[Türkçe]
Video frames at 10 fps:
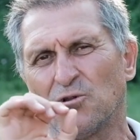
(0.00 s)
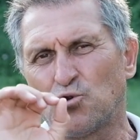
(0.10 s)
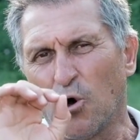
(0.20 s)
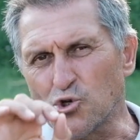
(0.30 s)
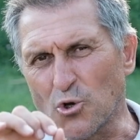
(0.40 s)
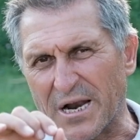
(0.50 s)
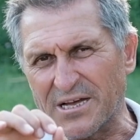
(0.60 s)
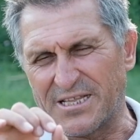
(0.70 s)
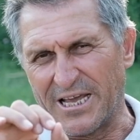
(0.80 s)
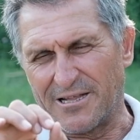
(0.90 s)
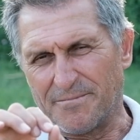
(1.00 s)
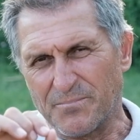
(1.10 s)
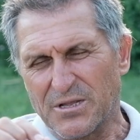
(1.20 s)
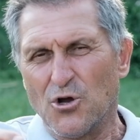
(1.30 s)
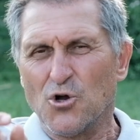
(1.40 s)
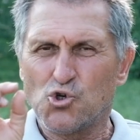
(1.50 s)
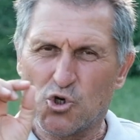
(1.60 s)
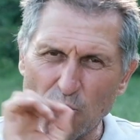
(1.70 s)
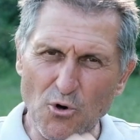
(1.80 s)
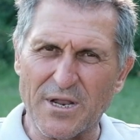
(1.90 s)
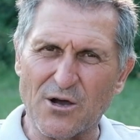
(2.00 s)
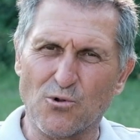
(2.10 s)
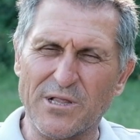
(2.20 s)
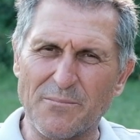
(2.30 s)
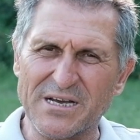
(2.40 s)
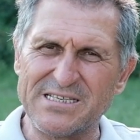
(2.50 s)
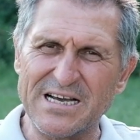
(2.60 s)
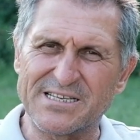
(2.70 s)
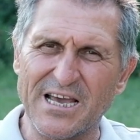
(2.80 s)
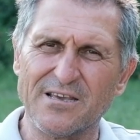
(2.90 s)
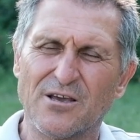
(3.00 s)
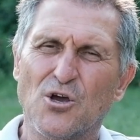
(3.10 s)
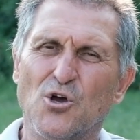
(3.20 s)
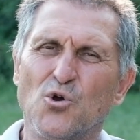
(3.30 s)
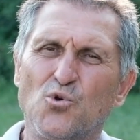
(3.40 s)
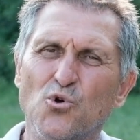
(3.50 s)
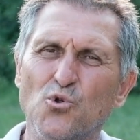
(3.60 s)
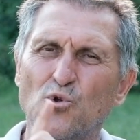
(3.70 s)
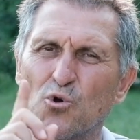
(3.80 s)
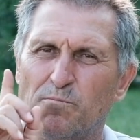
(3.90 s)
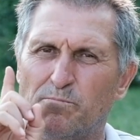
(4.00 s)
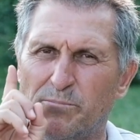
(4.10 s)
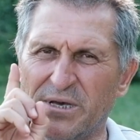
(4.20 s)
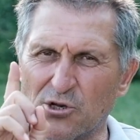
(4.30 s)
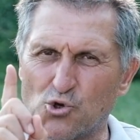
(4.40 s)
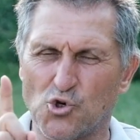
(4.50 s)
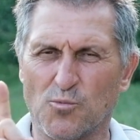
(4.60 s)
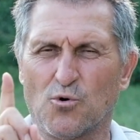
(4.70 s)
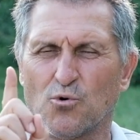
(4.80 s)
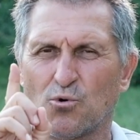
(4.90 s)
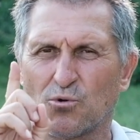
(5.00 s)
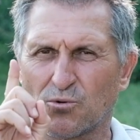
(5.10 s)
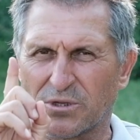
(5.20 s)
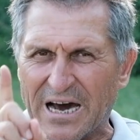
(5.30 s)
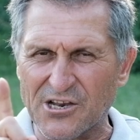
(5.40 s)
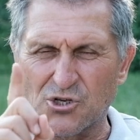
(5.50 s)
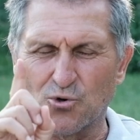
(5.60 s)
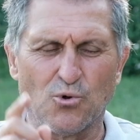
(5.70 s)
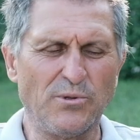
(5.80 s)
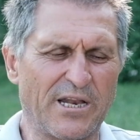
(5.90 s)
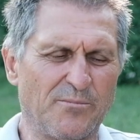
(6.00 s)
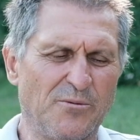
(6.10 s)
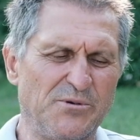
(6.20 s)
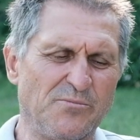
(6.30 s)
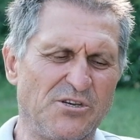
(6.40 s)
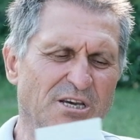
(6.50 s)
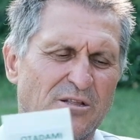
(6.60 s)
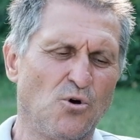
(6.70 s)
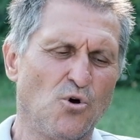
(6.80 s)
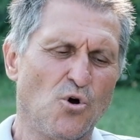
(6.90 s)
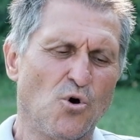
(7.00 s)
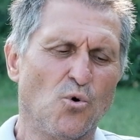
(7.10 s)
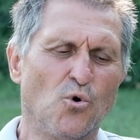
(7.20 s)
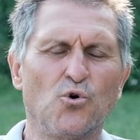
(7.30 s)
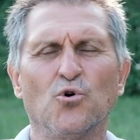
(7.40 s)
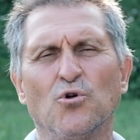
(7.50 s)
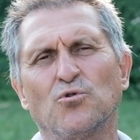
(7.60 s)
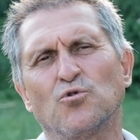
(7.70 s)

toz olarak değil çubuk olarak kullanmak istersek günlük bir çubuk tarçın kullanımı bizim için uygun